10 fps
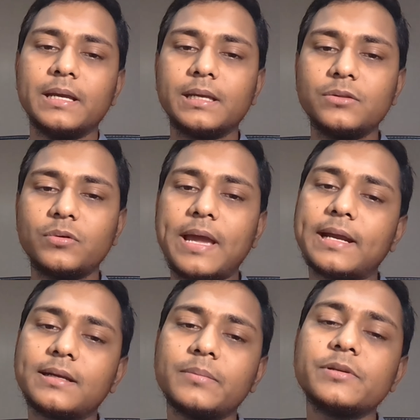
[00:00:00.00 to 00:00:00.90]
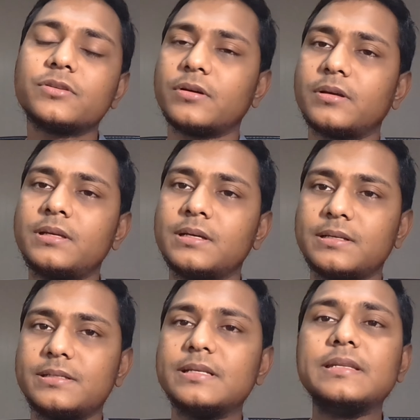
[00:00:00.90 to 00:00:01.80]
কিন্তু একটা বিষয়
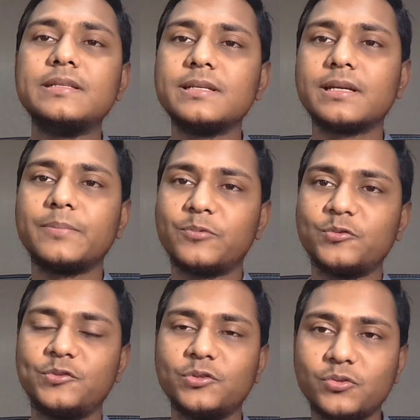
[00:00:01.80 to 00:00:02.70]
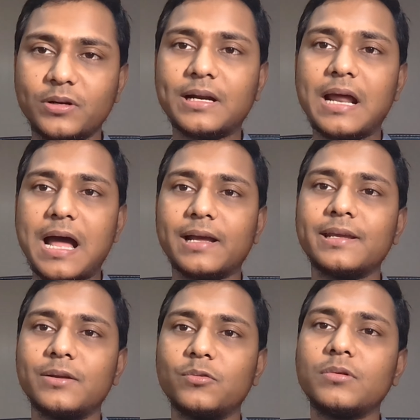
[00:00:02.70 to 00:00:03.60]
যে নিজেকে প্রস্তুত করার
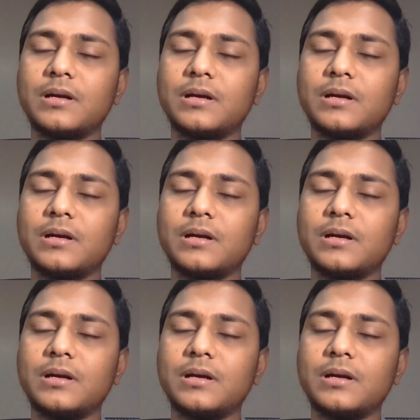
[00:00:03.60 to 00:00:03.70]
আগেও